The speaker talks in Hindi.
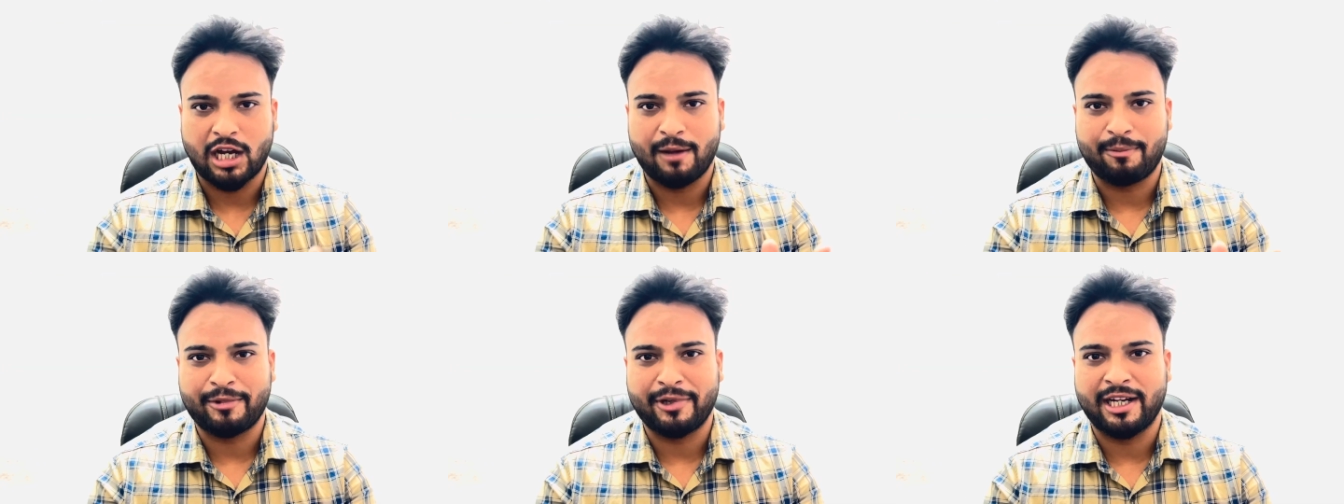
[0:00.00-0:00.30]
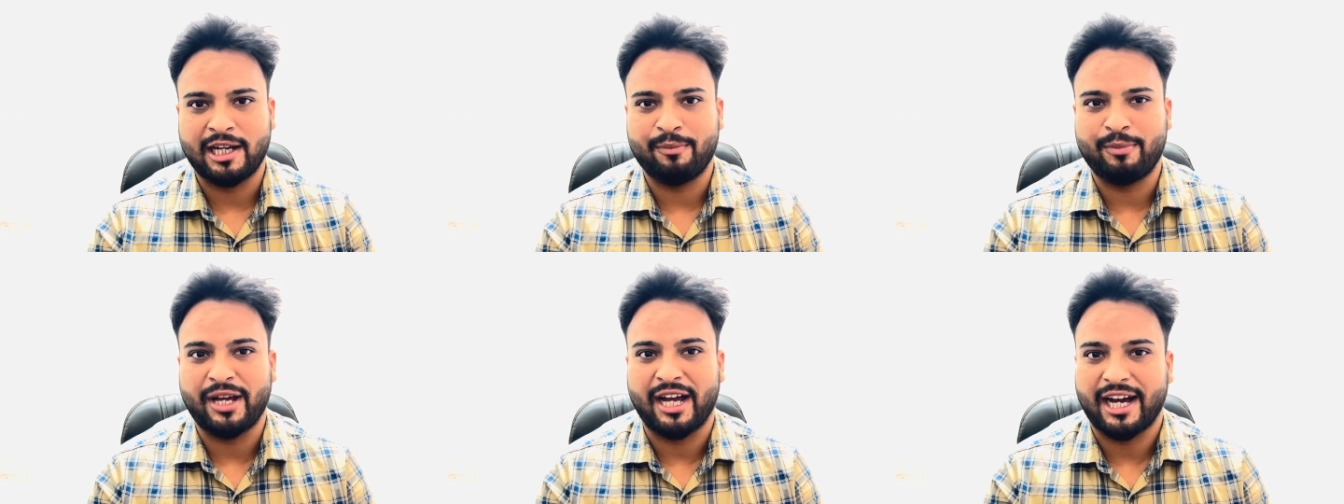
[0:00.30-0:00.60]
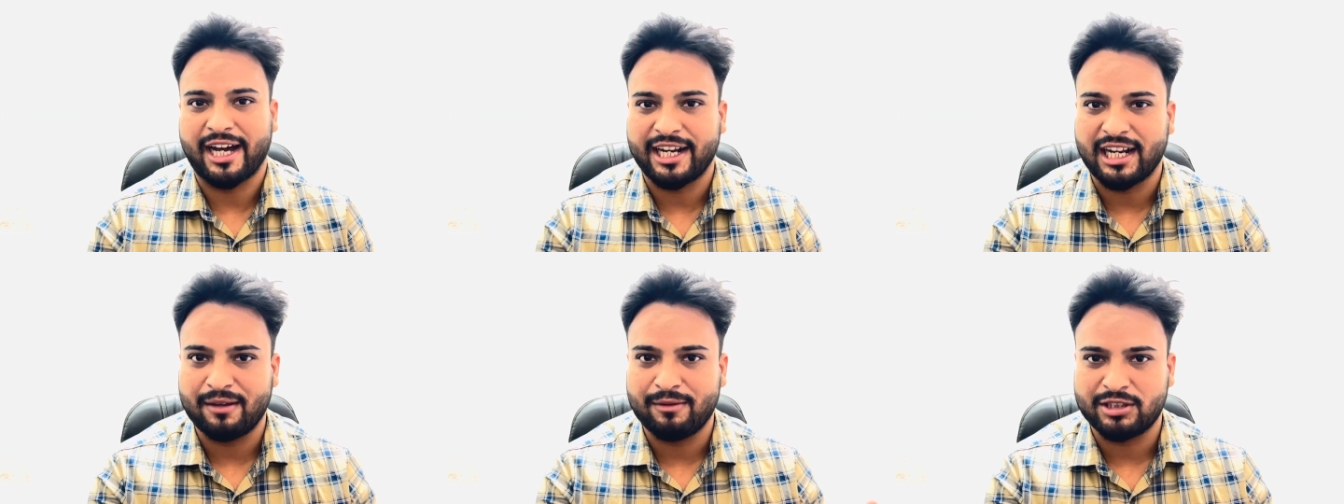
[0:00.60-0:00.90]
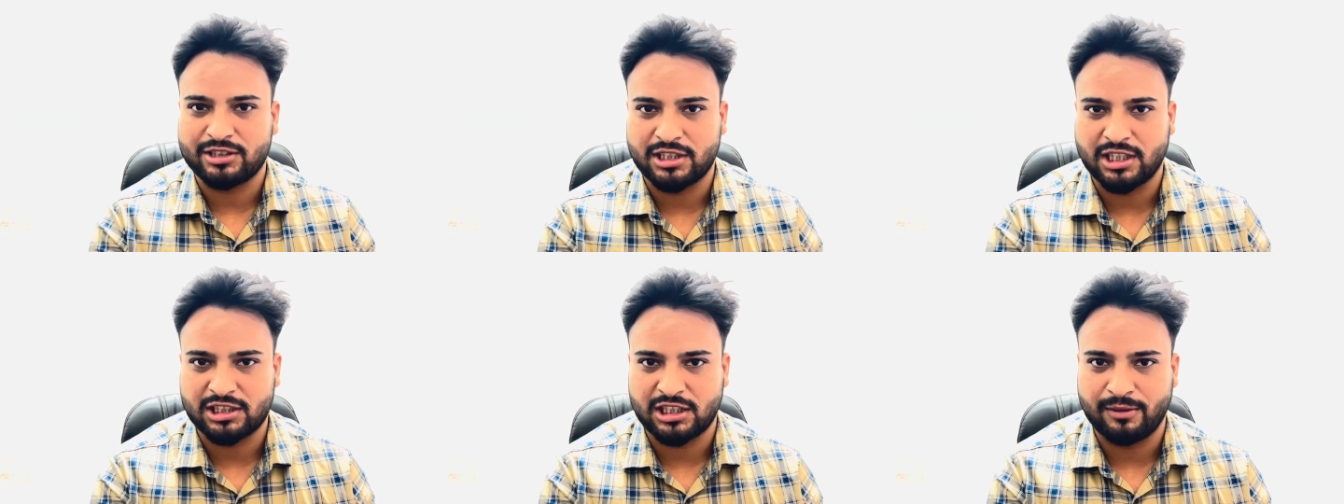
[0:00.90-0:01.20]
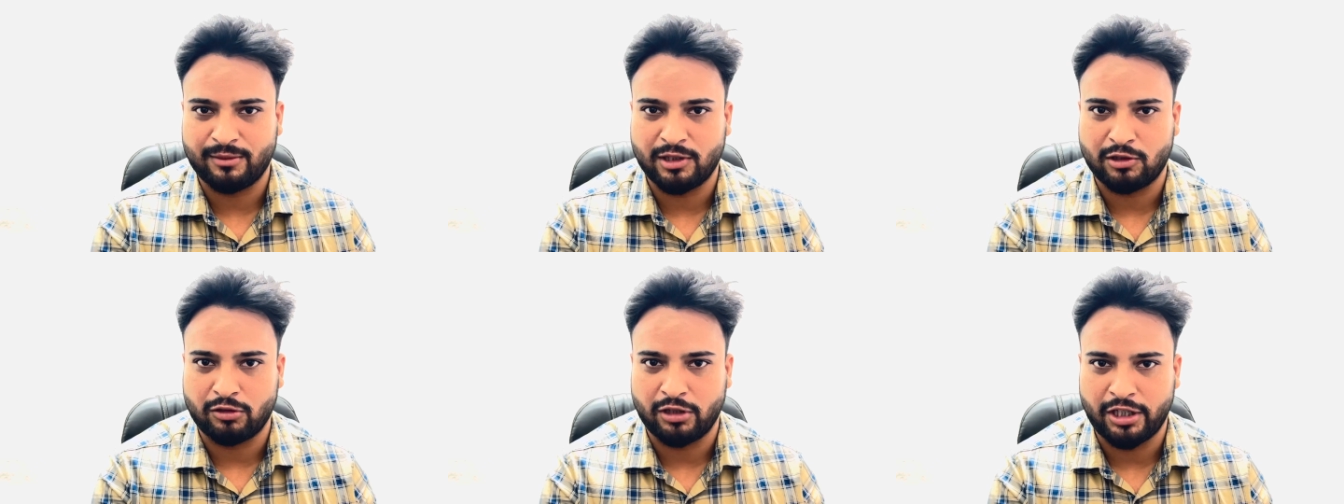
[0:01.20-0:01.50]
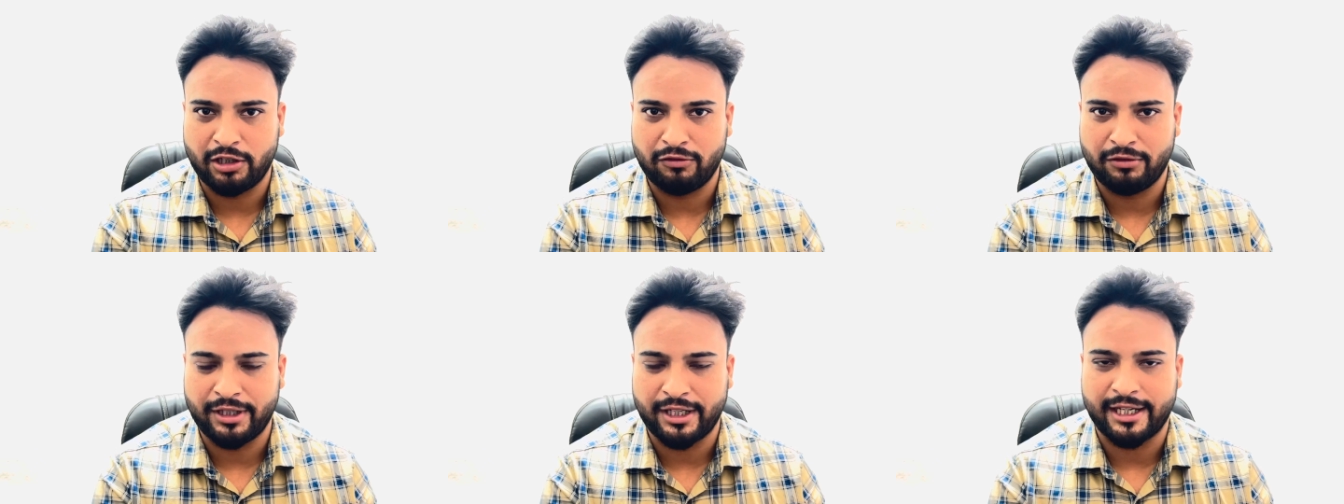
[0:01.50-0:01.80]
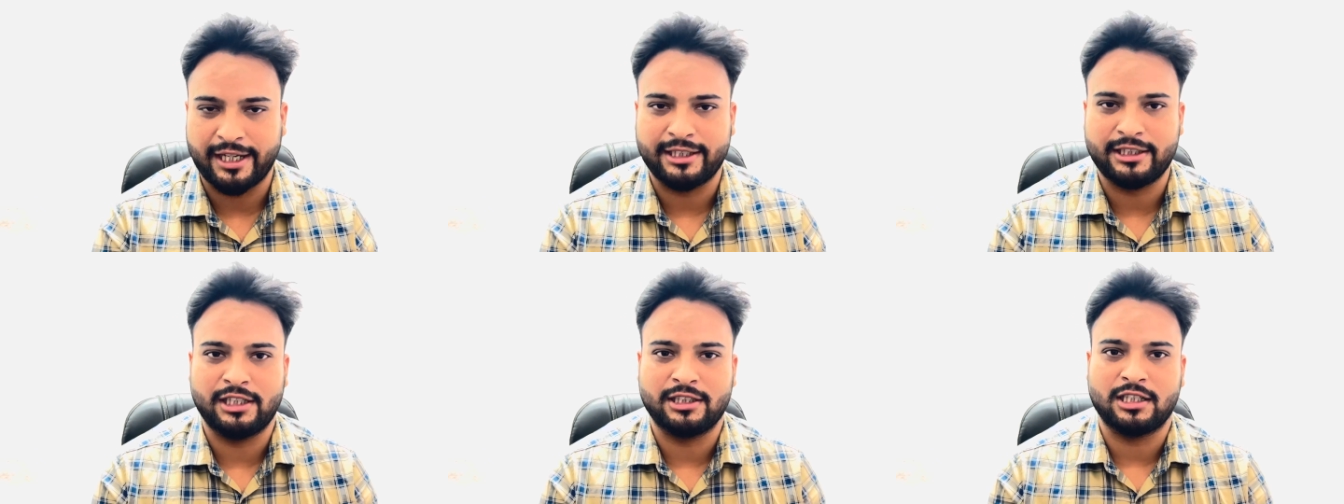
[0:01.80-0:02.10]
आपके नाम पे अनावश्यक सिमें खुली हुई
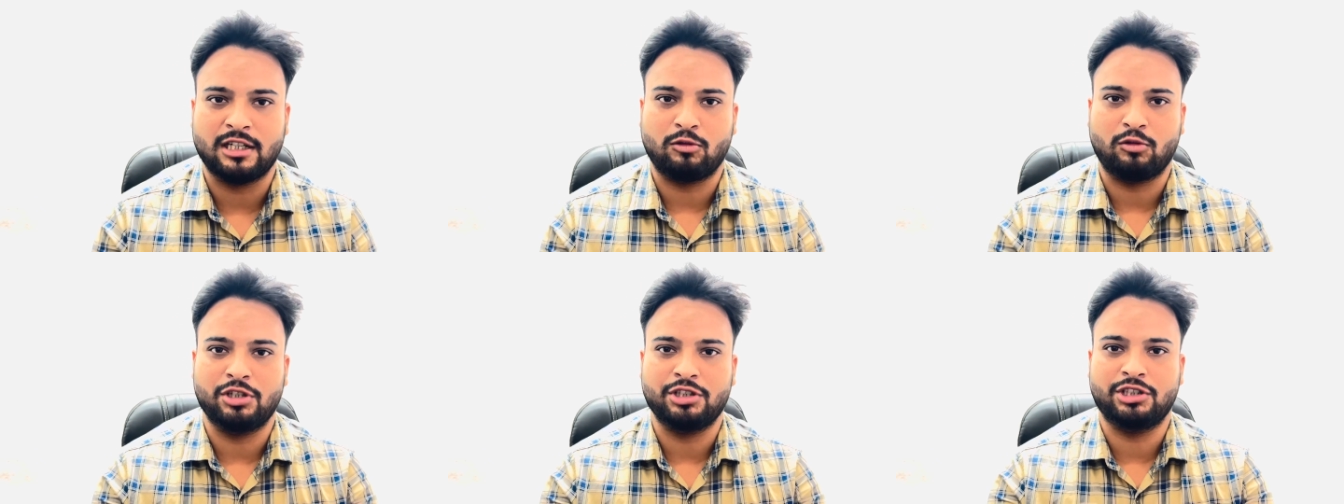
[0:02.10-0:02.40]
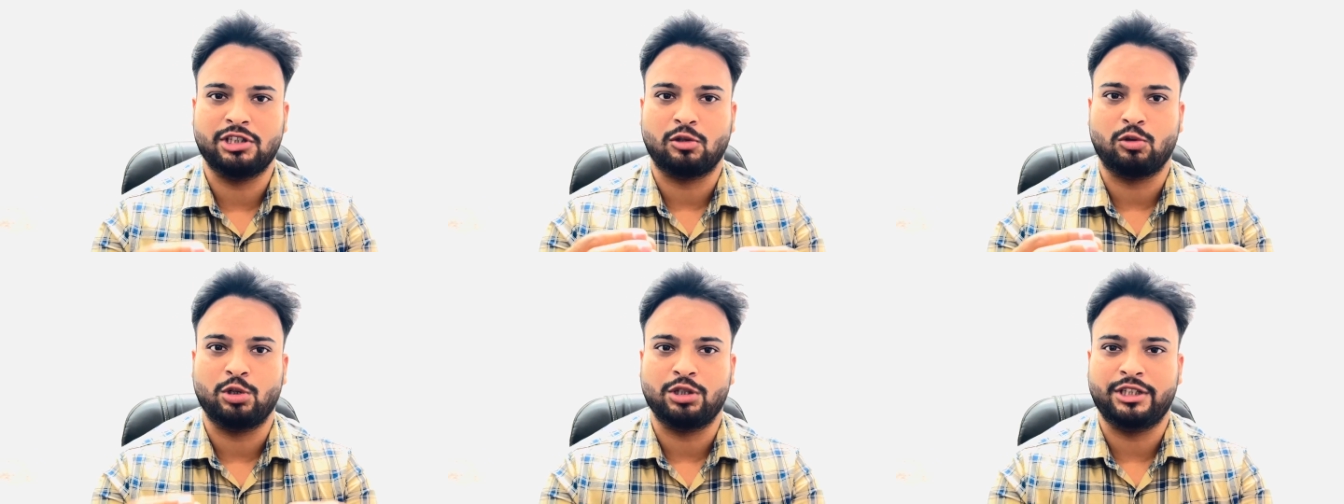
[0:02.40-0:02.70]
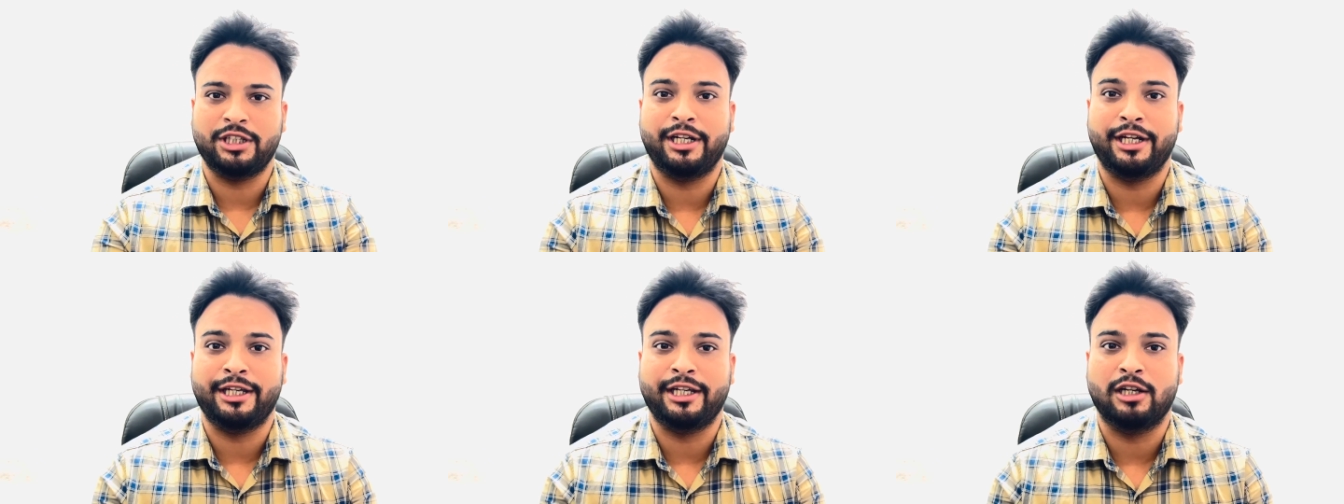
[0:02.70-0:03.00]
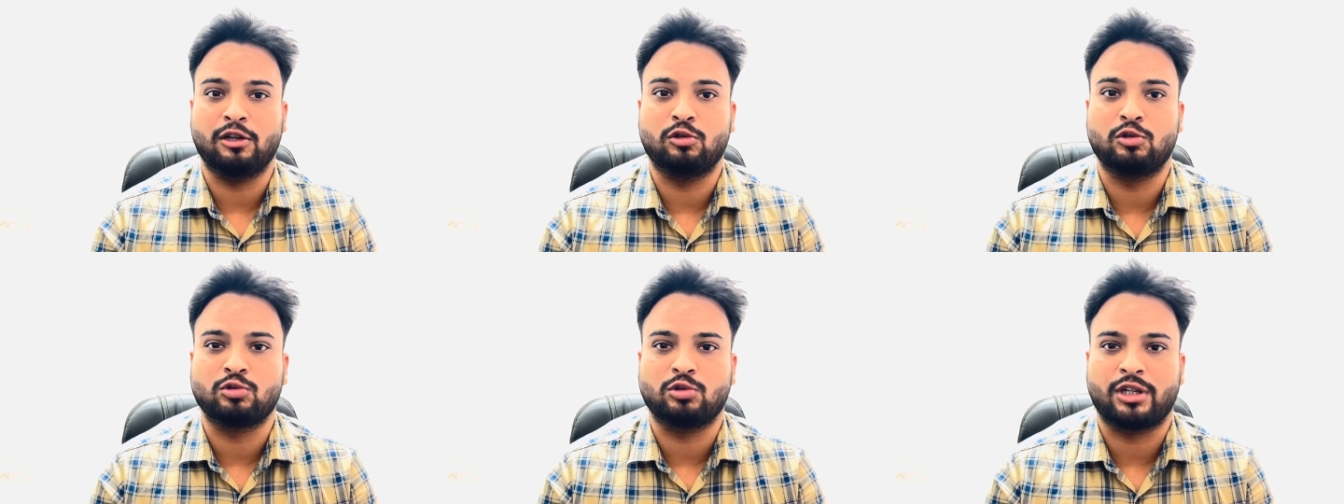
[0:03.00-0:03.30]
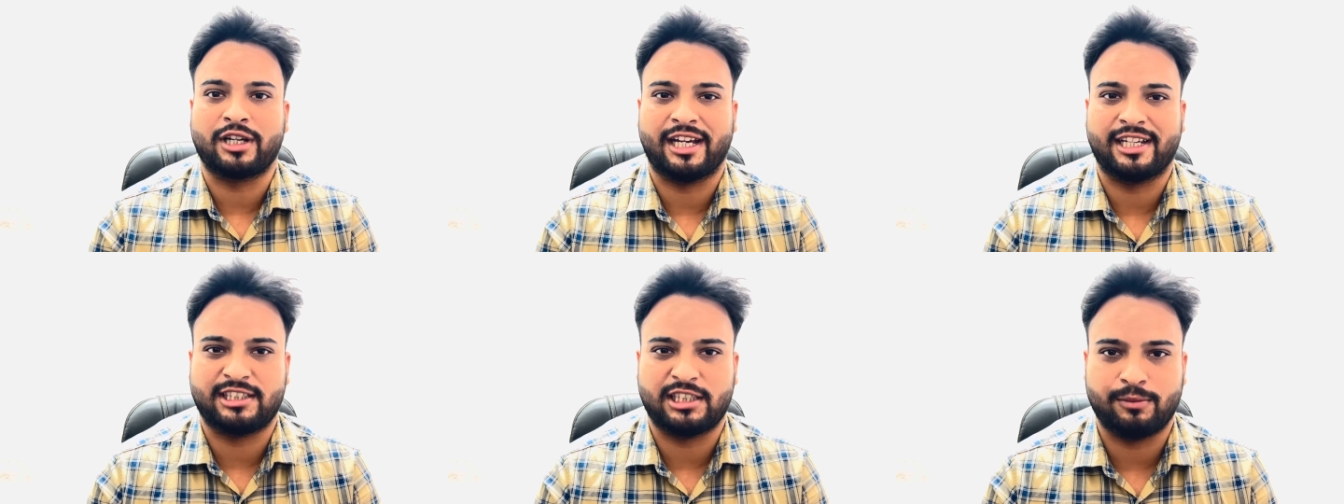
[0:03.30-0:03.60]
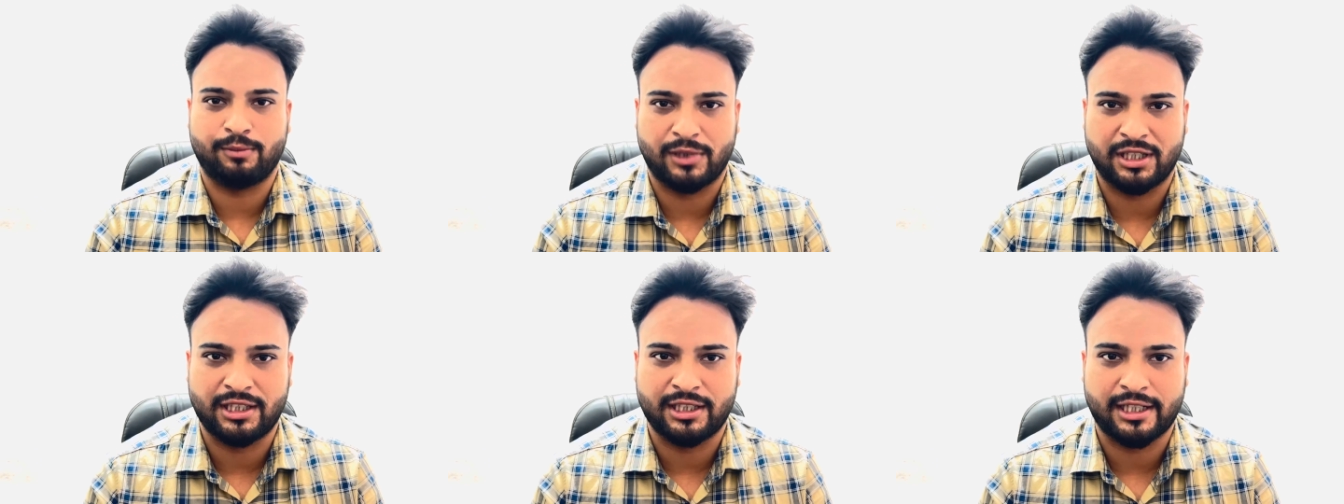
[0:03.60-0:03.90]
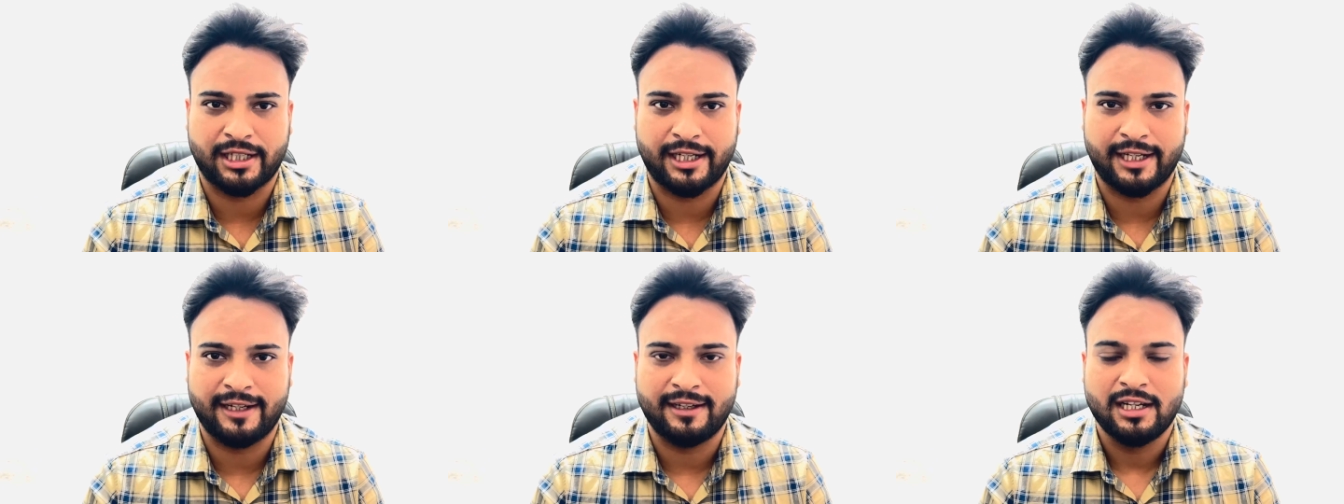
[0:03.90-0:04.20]
है जिनका कोई जरूरत ही नहीं है उनको कैसे बंद
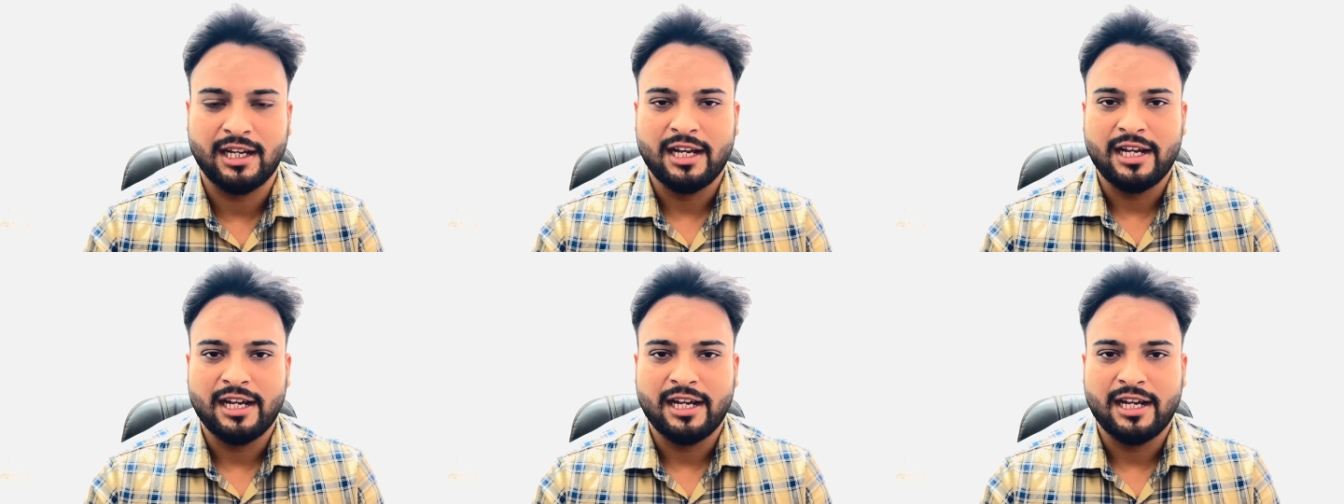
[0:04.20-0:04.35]
करें